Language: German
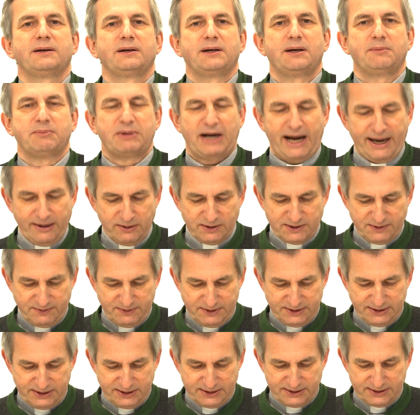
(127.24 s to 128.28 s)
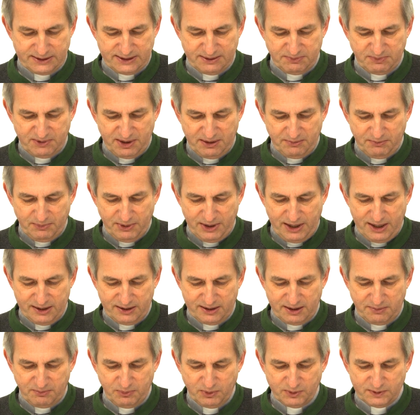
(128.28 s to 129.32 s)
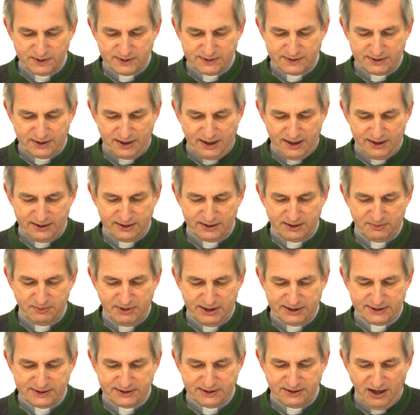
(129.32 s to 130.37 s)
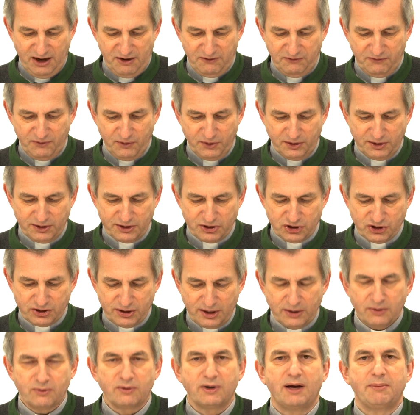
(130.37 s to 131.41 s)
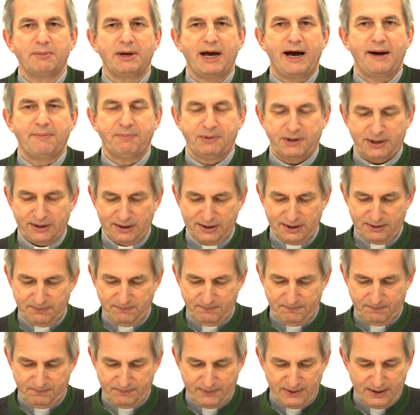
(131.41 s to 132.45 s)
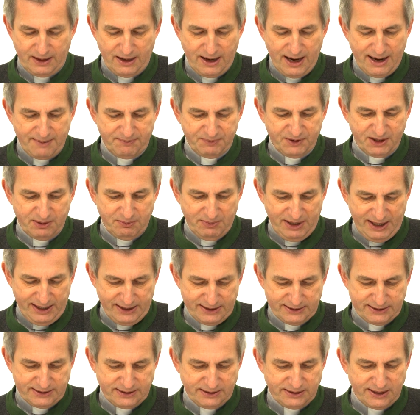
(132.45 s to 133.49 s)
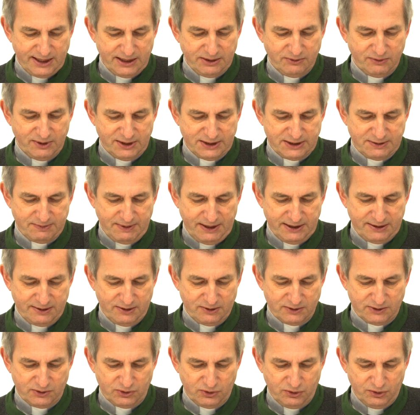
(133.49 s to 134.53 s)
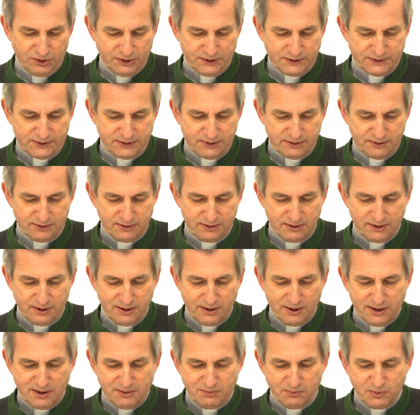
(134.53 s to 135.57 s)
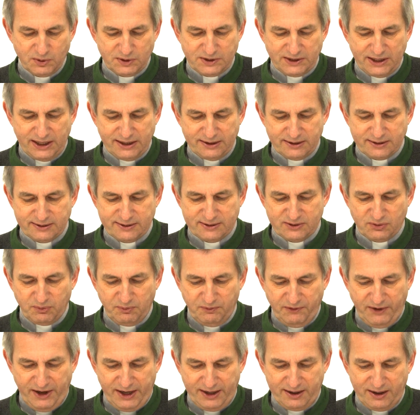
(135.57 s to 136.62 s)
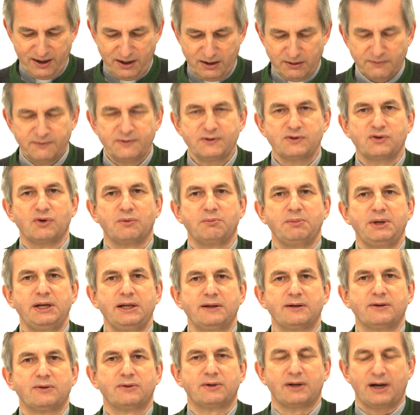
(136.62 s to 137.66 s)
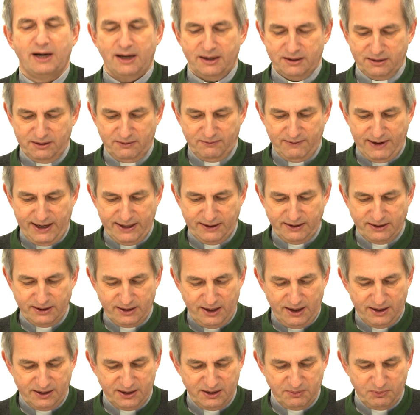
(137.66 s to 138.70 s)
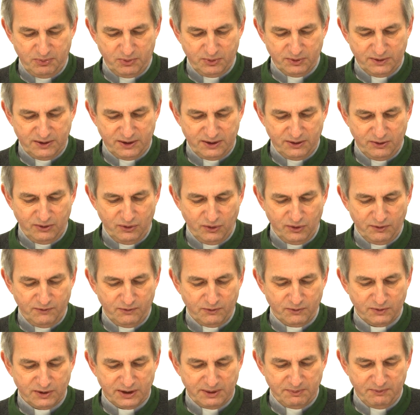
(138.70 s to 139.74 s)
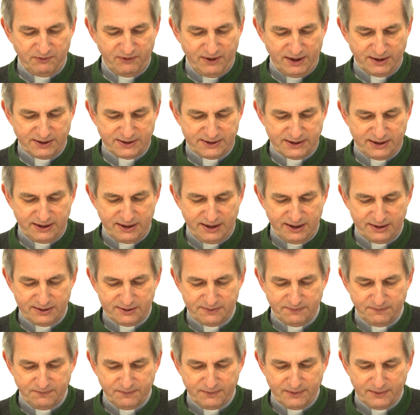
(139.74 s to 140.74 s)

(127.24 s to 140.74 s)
Am 23. September hat der Bundesrat im letzten Jahr folgende Stellungnahme abgegeben. Ab dem 1. Januar 2019 muss jedes zum Verkauf, zur Miete oder anderweitig angebotene Hörfunkempfangsgerät,